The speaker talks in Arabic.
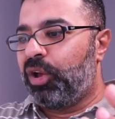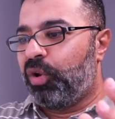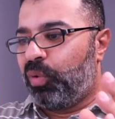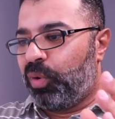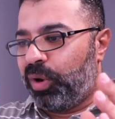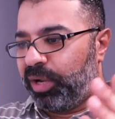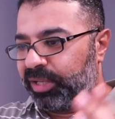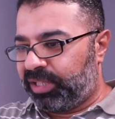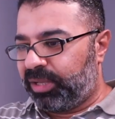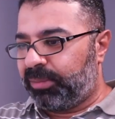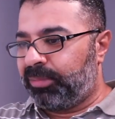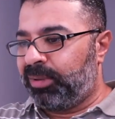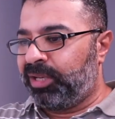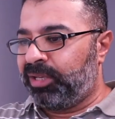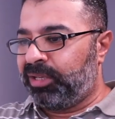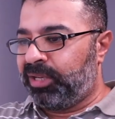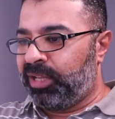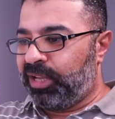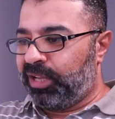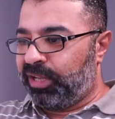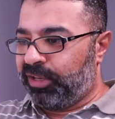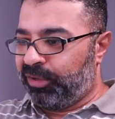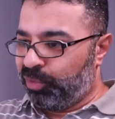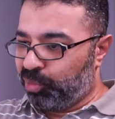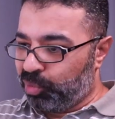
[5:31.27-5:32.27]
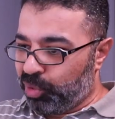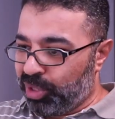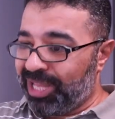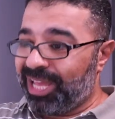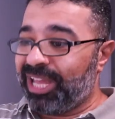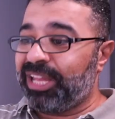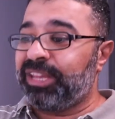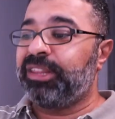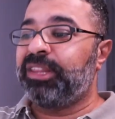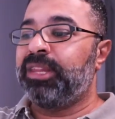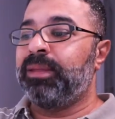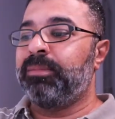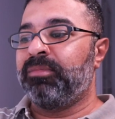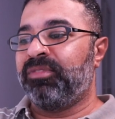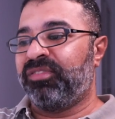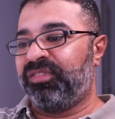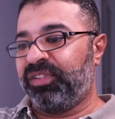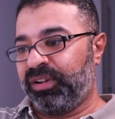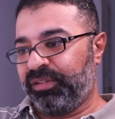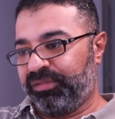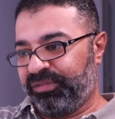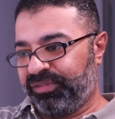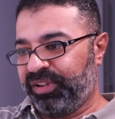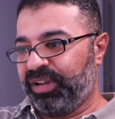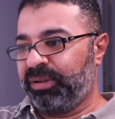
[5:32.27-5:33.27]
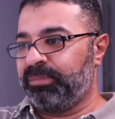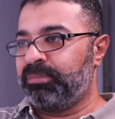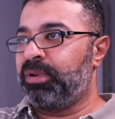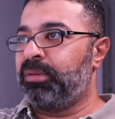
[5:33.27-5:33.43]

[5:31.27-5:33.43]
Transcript: واتمنى انه يقدم في الفيلم